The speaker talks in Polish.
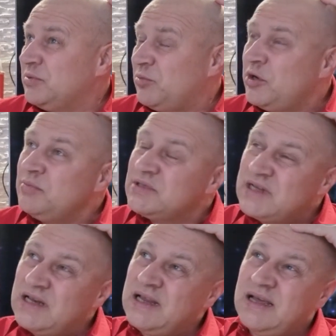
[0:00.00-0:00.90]
Moim
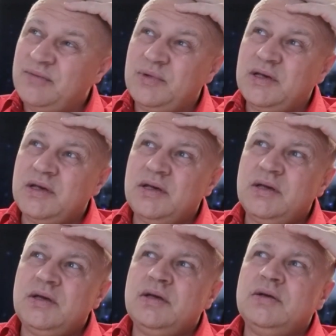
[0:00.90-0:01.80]
celem
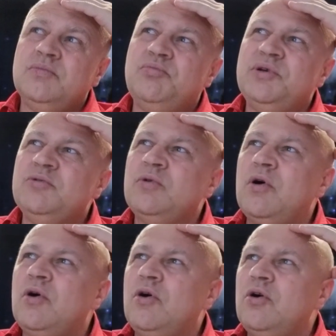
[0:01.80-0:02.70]

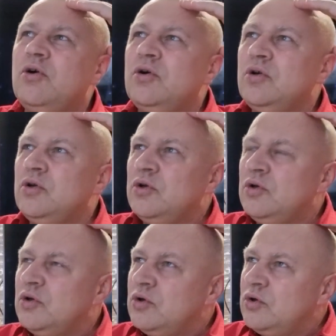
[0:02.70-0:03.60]
było
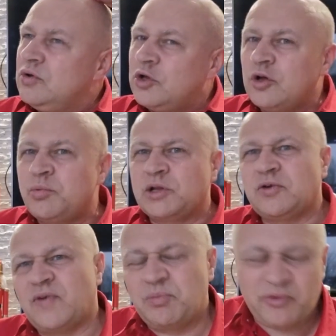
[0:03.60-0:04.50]
no dobra,
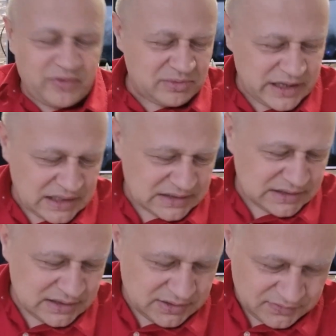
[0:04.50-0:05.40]
to wam powiem
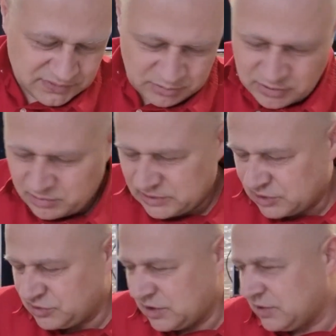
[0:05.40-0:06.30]
teraz e, w tym
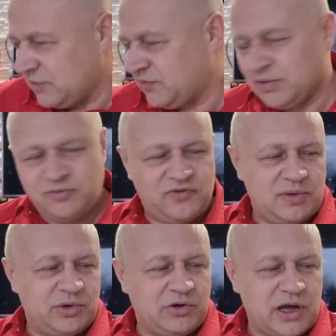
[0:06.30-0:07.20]
komentarzu, e, w tym
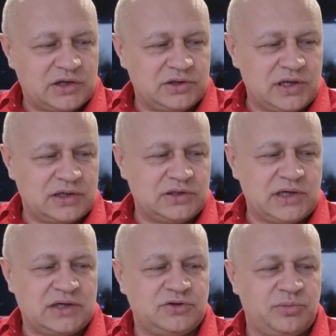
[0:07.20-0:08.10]
filmiku, jak, jak,
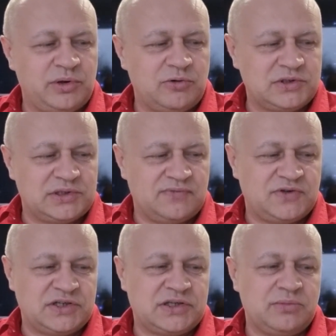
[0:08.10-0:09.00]
jak to było z tym
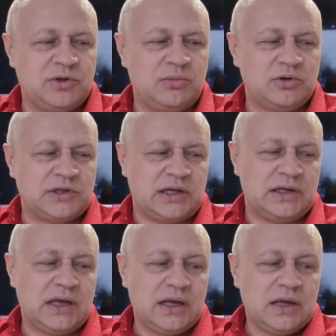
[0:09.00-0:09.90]
wszystkim, no bo ten,